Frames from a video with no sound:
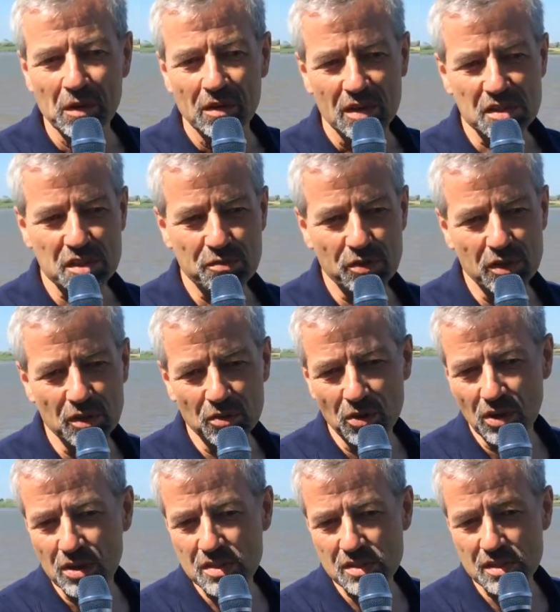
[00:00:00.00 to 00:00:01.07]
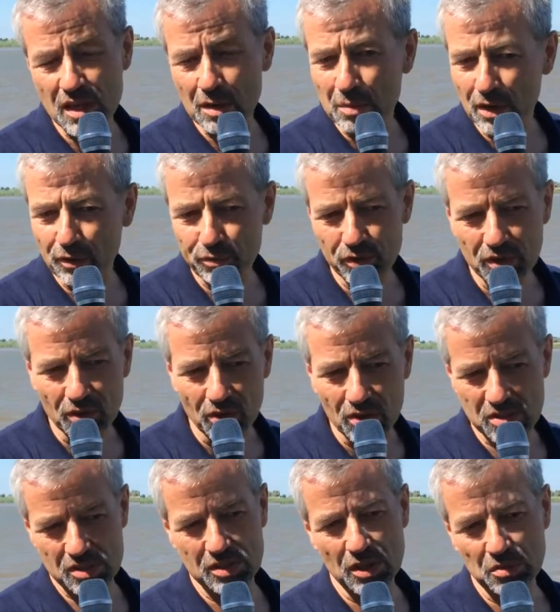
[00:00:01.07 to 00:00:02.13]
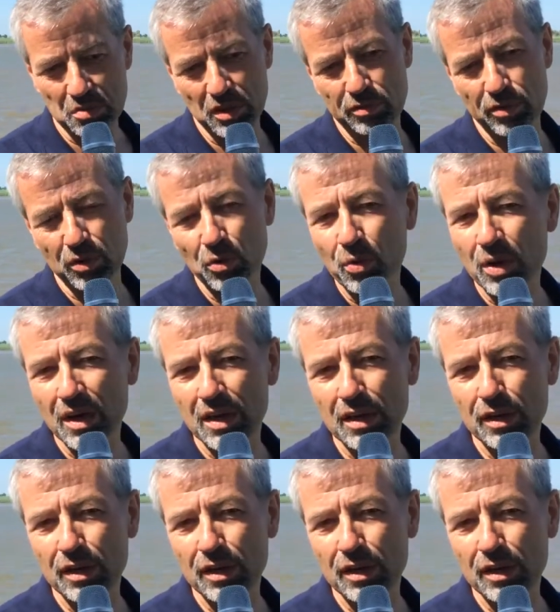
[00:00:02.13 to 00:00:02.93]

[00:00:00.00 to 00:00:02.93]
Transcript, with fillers: Das ist für die Nordsee, aber auch für die Ostsee natürlich von hoher